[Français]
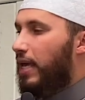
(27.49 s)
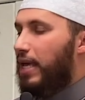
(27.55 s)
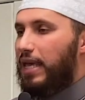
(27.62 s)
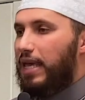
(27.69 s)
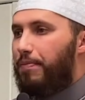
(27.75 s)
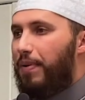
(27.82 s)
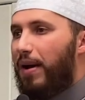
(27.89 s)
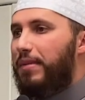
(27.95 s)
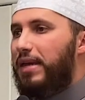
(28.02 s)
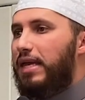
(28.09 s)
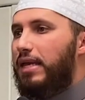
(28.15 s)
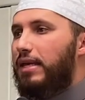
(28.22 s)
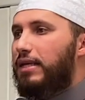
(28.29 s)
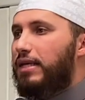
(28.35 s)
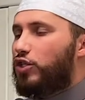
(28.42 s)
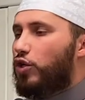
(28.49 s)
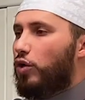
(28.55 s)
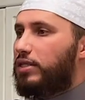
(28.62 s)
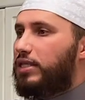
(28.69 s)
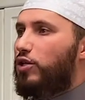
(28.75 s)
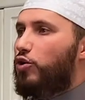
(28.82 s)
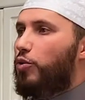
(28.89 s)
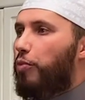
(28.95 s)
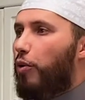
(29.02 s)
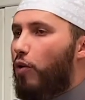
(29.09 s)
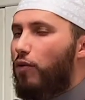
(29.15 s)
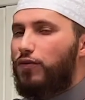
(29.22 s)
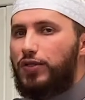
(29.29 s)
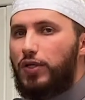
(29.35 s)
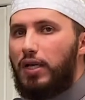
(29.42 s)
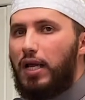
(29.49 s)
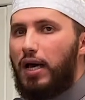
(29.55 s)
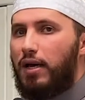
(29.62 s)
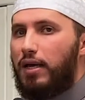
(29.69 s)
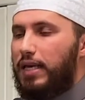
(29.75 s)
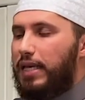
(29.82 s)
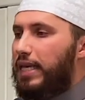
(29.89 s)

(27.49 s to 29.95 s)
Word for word: Et parmi les choses qui nous prouvent cela,